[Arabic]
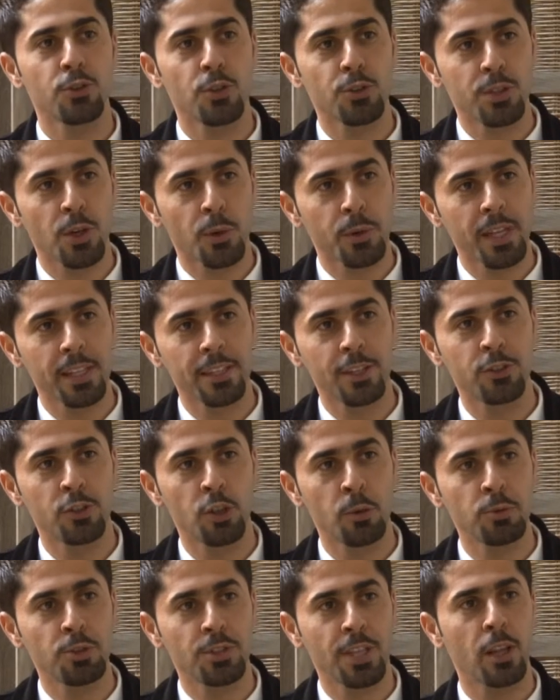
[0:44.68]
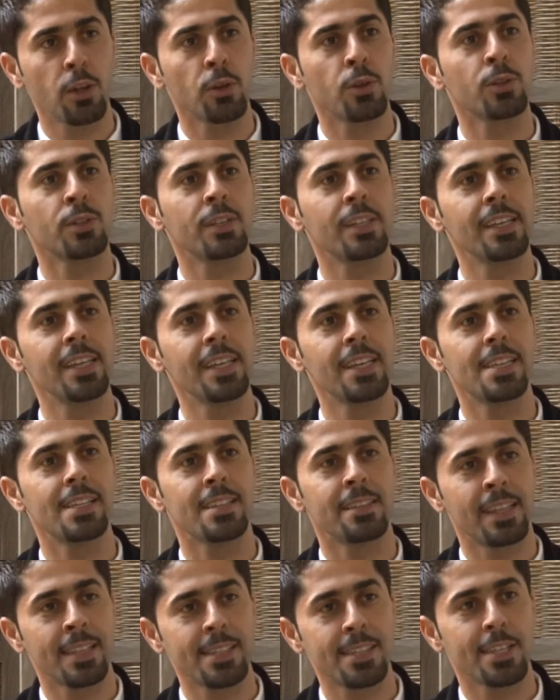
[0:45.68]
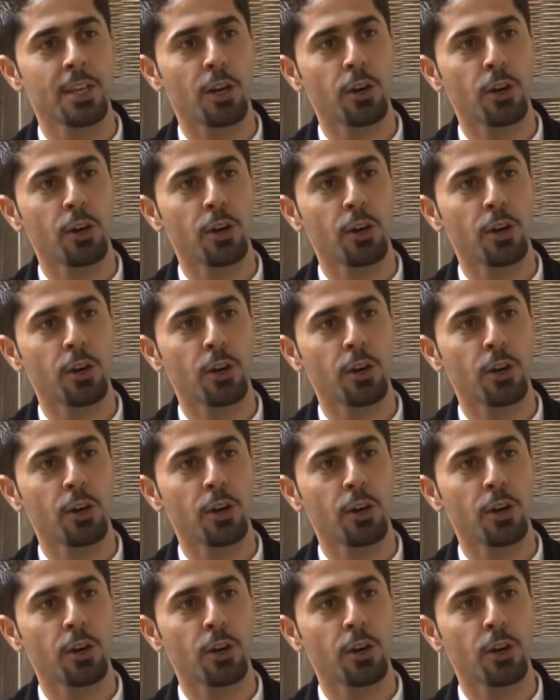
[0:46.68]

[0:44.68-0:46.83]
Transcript: جورج جوريت كتيو مش تلانو دي دسي